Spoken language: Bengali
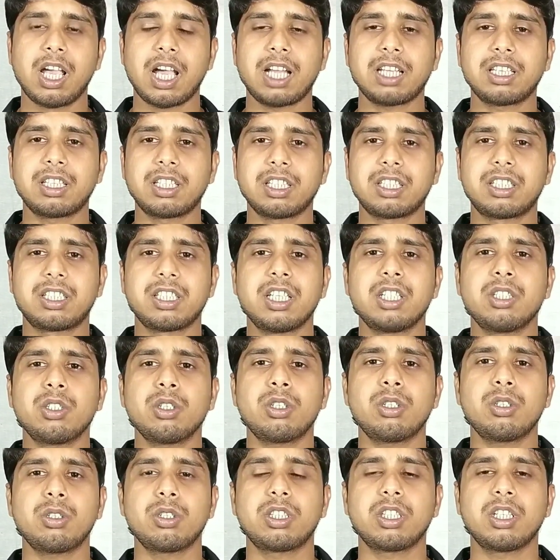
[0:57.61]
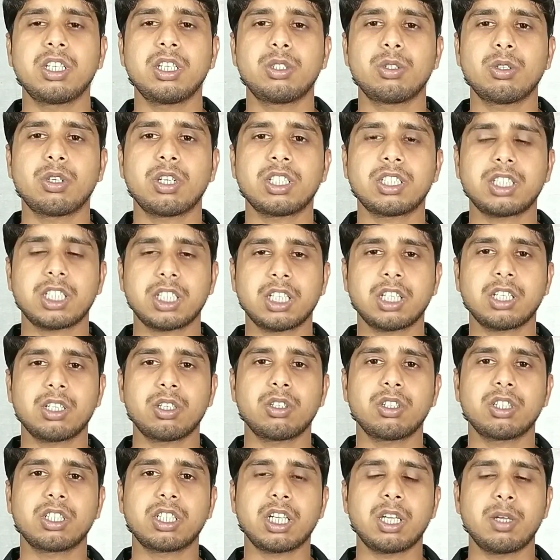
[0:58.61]
আর সেই জন্যই তিনি
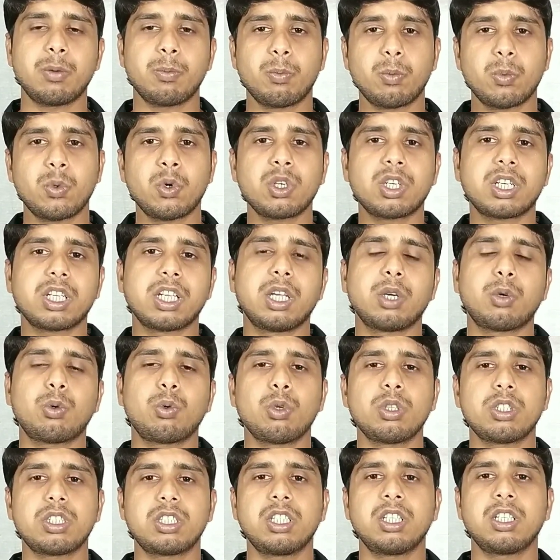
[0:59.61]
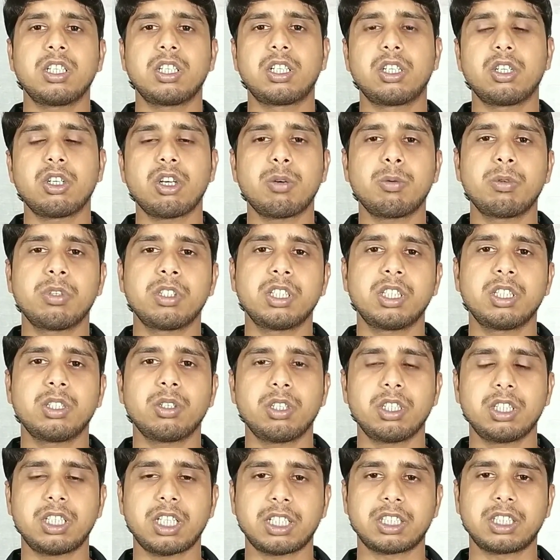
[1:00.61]
জনসাধারণকে মোট একুশ দিন গৃহবন্দী
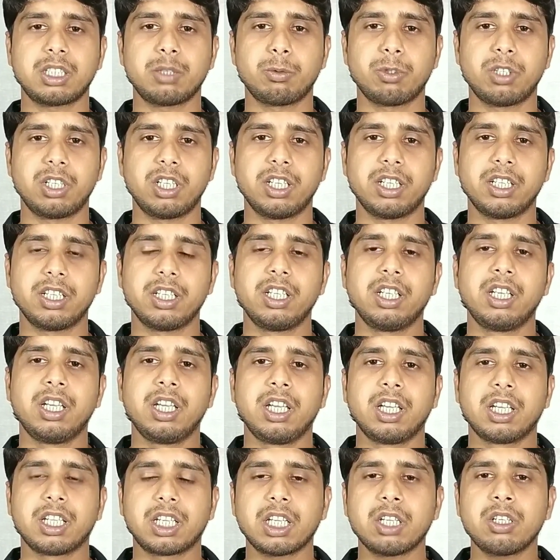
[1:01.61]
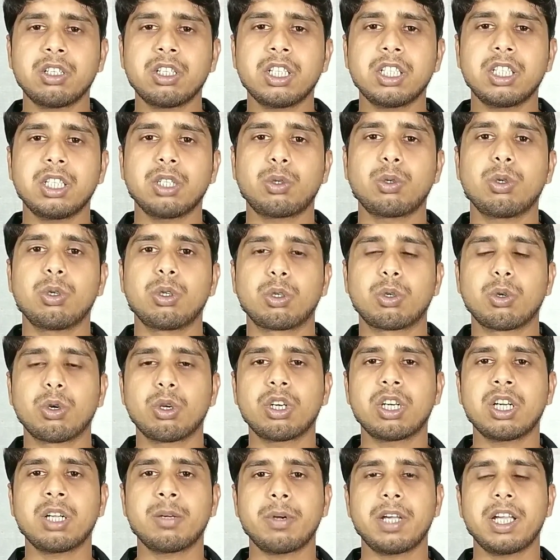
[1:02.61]
হয়ে থাকতে বললেন কেননা দেখুন
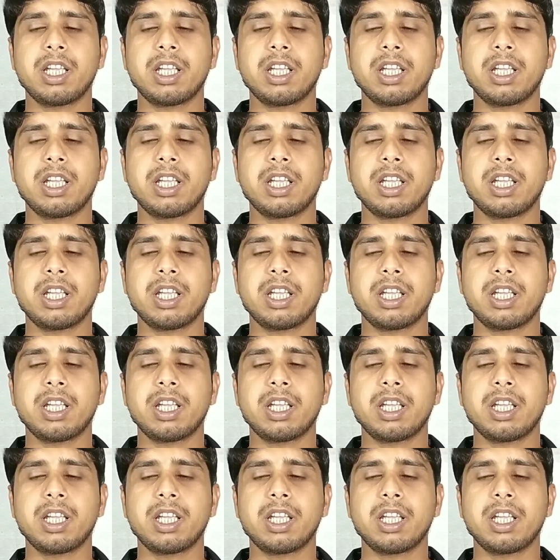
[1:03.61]
করোনা